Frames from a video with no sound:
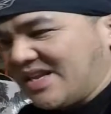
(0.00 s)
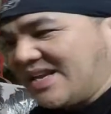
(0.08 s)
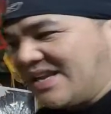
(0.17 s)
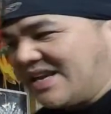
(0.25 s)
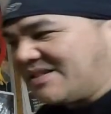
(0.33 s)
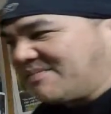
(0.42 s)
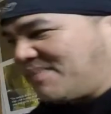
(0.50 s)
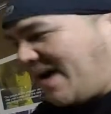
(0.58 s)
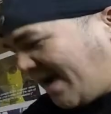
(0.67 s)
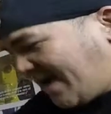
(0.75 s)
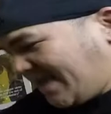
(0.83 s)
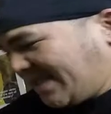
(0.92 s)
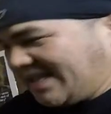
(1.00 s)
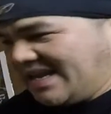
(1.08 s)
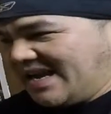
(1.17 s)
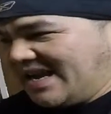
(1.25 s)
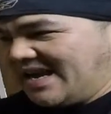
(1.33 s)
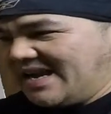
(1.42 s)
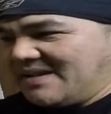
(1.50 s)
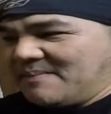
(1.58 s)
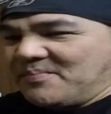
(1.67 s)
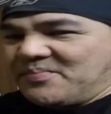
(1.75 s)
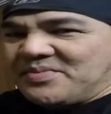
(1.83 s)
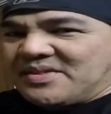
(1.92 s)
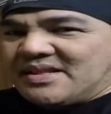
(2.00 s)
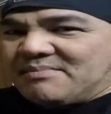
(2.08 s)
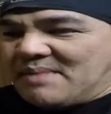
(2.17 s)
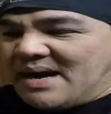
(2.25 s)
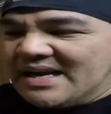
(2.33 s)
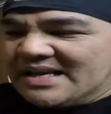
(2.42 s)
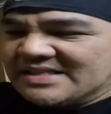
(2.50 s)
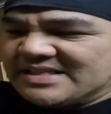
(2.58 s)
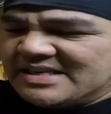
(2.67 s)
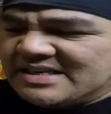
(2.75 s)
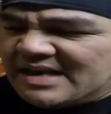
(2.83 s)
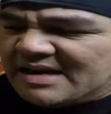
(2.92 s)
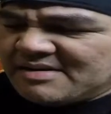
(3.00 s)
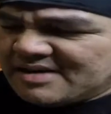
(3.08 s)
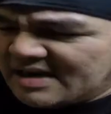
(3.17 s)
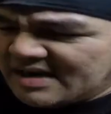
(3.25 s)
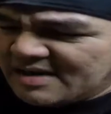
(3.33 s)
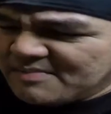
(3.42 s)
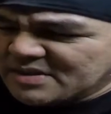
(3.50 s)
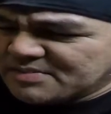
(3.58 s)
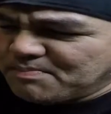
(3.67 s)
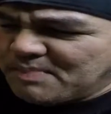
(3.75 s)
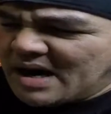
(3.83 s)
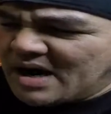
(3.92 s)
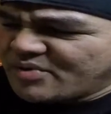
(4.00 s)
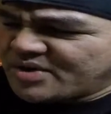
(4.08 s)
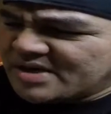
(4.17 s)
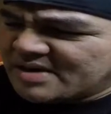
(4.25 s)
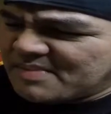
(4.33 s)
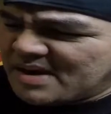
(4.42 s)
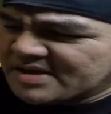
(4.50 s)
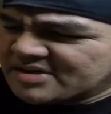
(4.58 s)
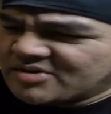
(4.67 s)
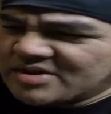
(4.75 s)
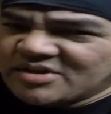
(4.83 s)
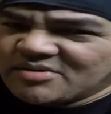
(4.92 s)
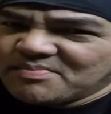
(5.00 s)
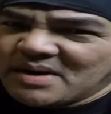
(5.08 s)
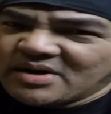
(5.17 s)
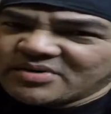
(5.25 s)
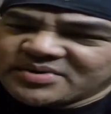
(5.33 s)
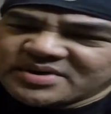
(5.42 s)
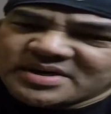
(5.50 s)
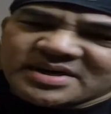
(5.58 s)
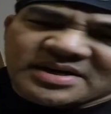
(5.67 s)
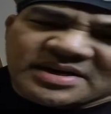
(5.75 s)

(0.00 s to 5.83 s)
ng Get Back. Yan. Magazine. Ang naglabas Bauer, nabasa ko dito Bauer.